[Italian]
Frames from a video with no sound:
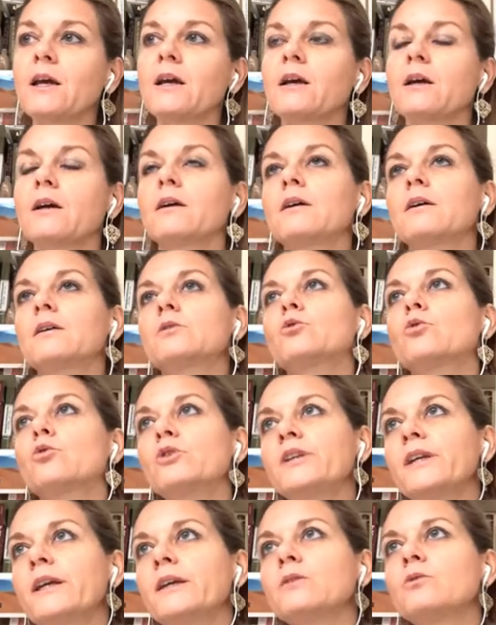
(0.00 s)
Eh,
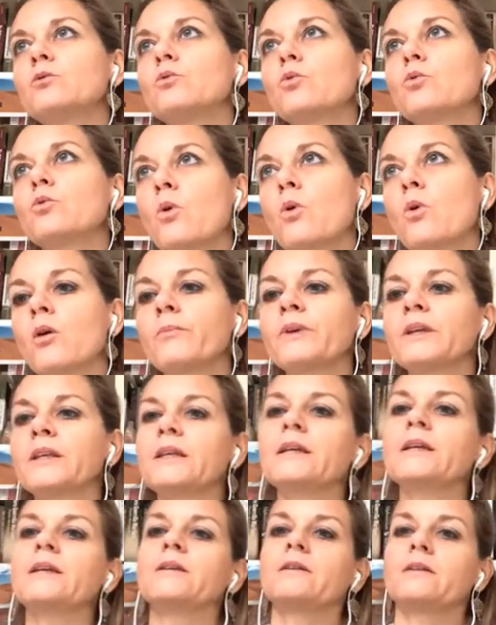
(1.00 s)
togliendo
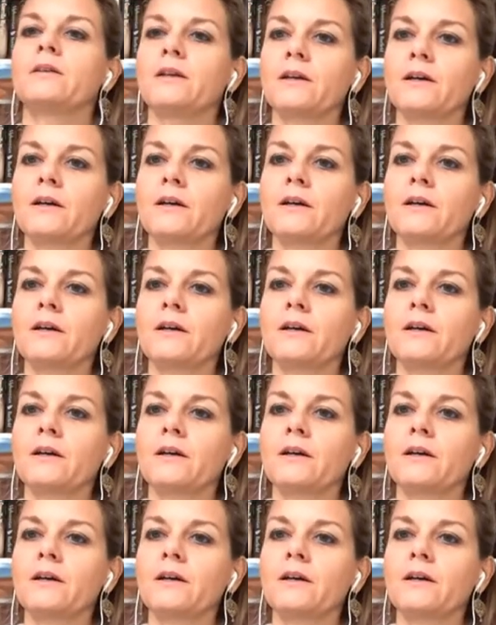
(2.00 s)
uomini eh,